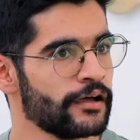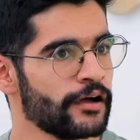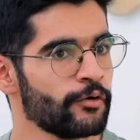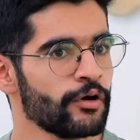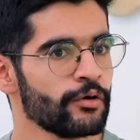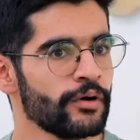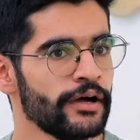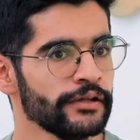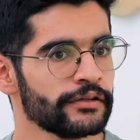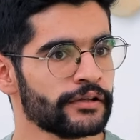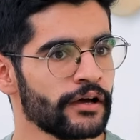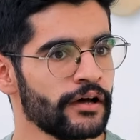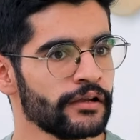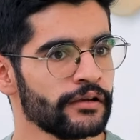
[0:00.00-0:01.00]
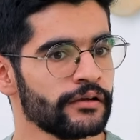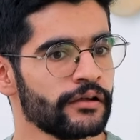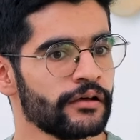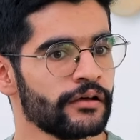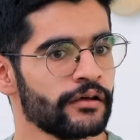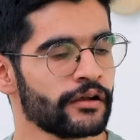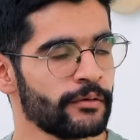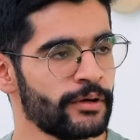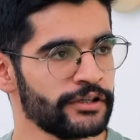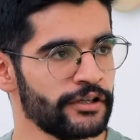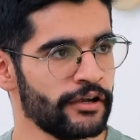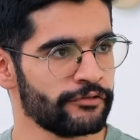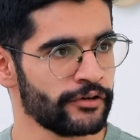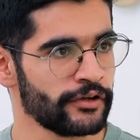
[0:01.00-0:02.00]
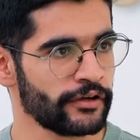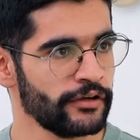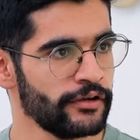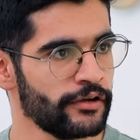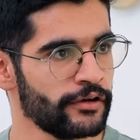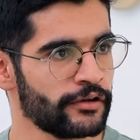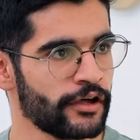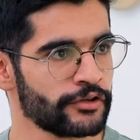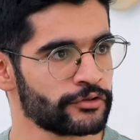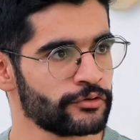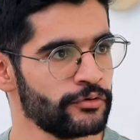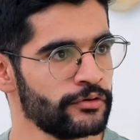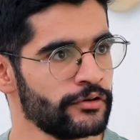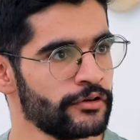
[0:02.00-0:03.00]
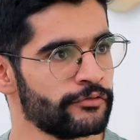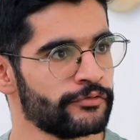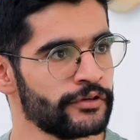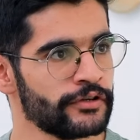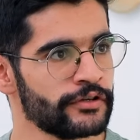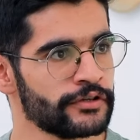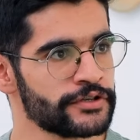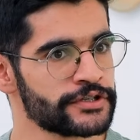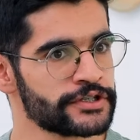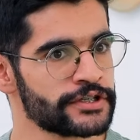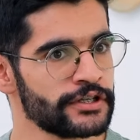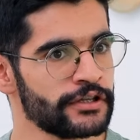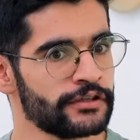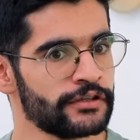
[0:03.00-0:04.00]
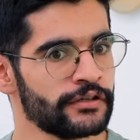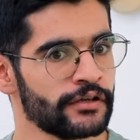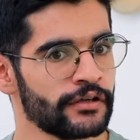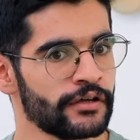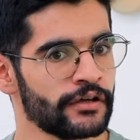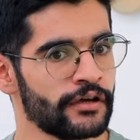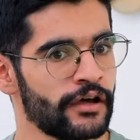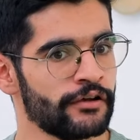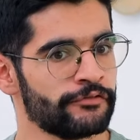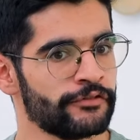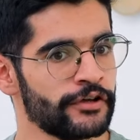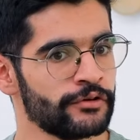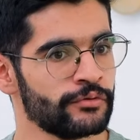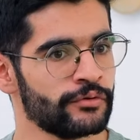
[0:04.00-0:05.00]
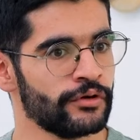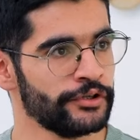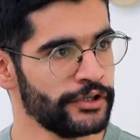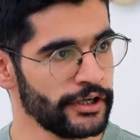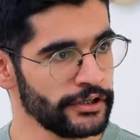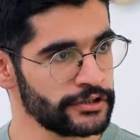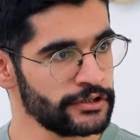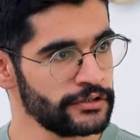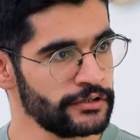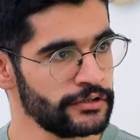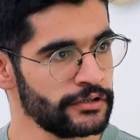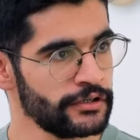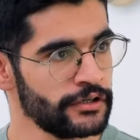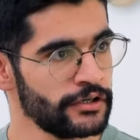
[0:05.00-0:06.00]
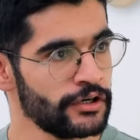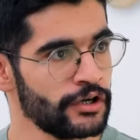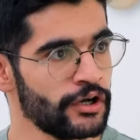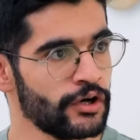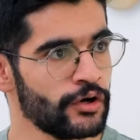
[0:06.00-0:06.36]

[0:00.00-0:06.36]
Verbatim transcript: آه، اول واحد كان آه، الرمادي الافريقي الكاسكو هي. في سنه 2011 آه، ما شاء الله